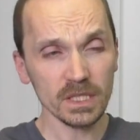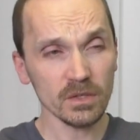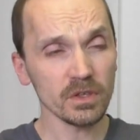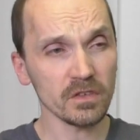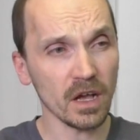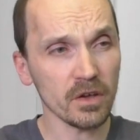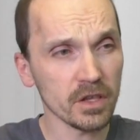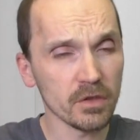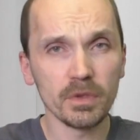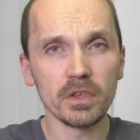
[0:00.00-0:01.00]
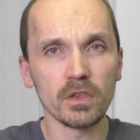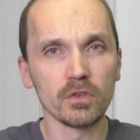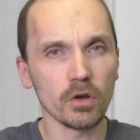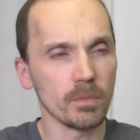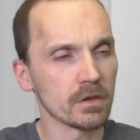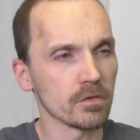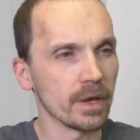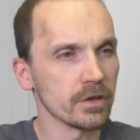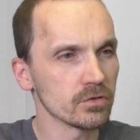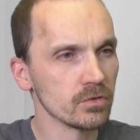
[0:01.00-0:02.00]
Und ich sage euch, da bin ich dann nochmal
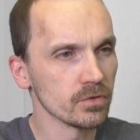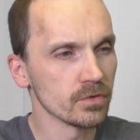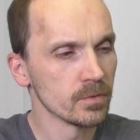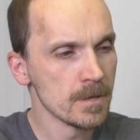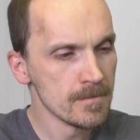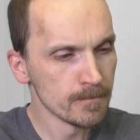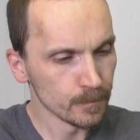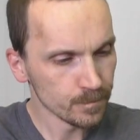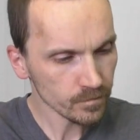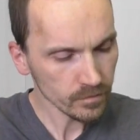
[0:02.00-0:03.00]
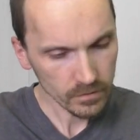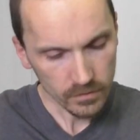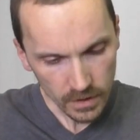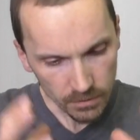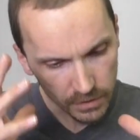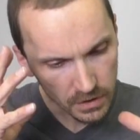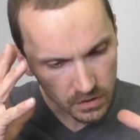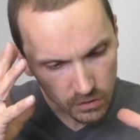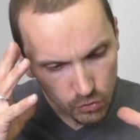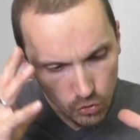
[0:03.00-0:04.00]
zwei Stunden, bin
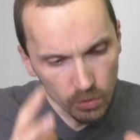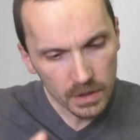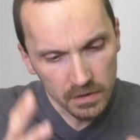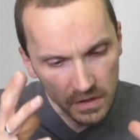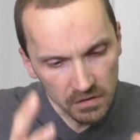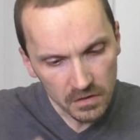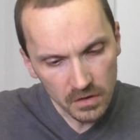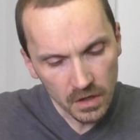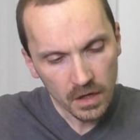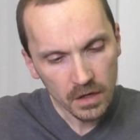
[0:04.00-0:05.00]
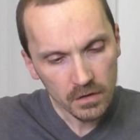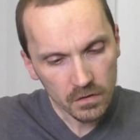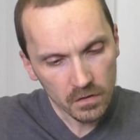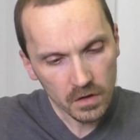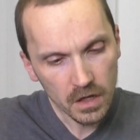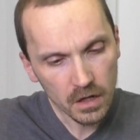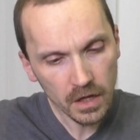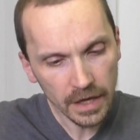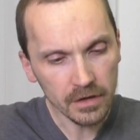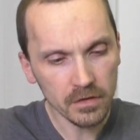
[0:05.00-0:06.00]
ich dann über diesen
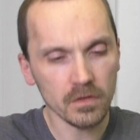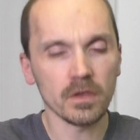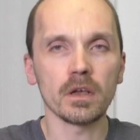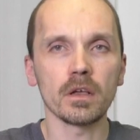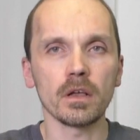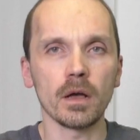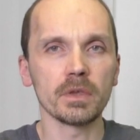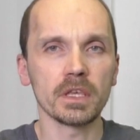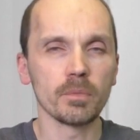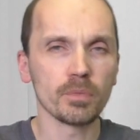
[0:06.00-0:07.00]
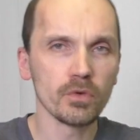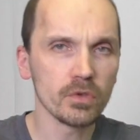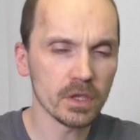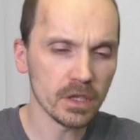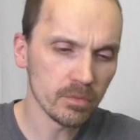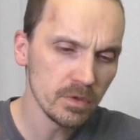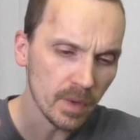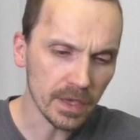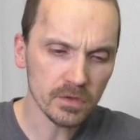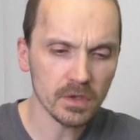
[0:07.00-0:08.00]
Skill-Hacks da, habe ich gebrütet, ja, wie
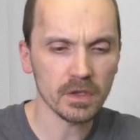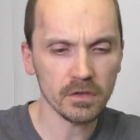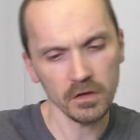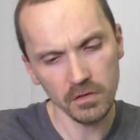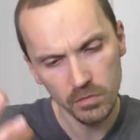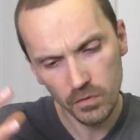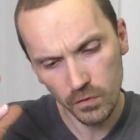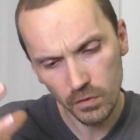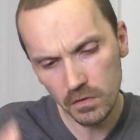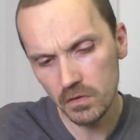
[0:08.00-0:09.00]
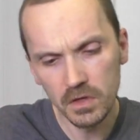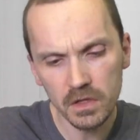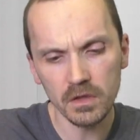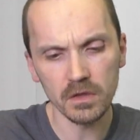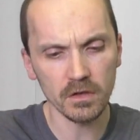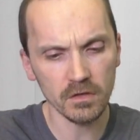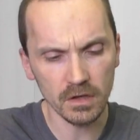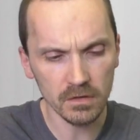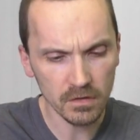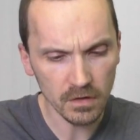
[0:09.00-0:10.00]
meint er das jetzt, wie funktioniert denn das
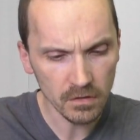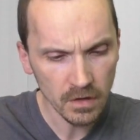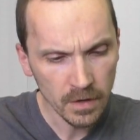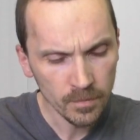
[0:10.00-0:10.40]
Ganze jetzt?